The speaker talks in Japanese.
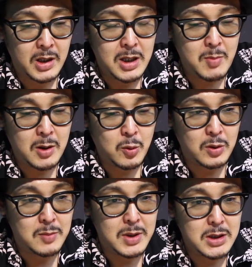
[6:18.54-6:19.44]
今の
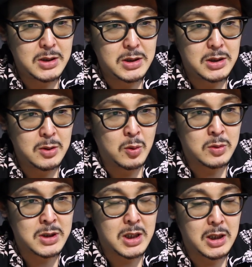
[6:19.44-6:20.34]
移民
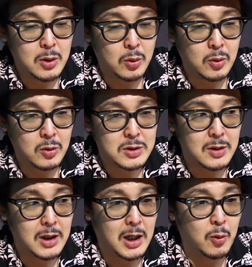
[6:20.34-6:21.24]
の制度とそ
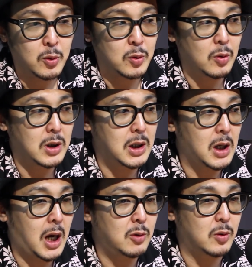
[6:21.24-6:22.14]
れが本当に
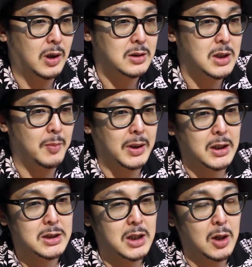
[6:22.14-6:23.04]
合うのかっていうのはま
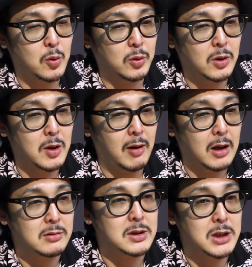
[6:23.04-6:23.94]
た違うことでは
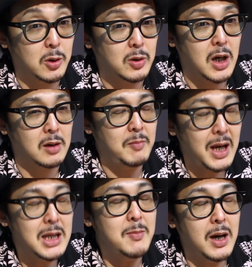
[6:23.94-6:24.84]
あるんですけど、うん、ま
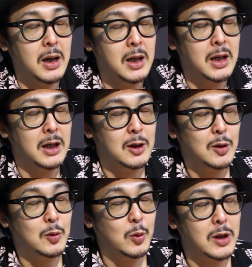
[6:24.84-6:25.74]
あ今
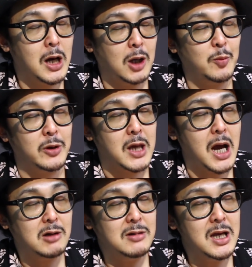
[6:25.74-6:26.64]
この段階でもね
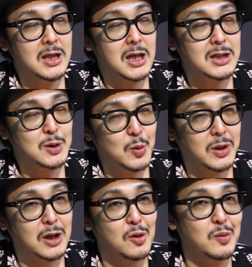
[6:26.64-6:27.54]
100年経つと
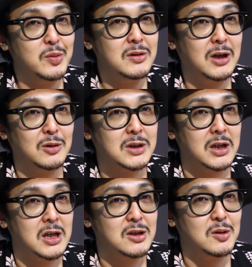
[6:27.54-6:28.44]
結局文化として
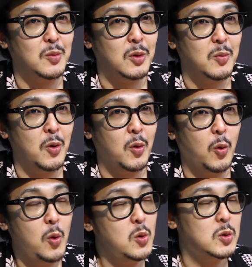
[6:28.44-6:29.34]
根付くものも
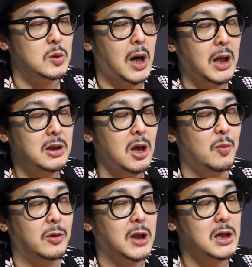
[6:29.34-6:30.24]
多くあったの
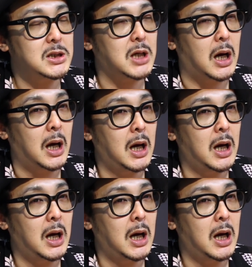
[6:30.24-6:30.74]
も確か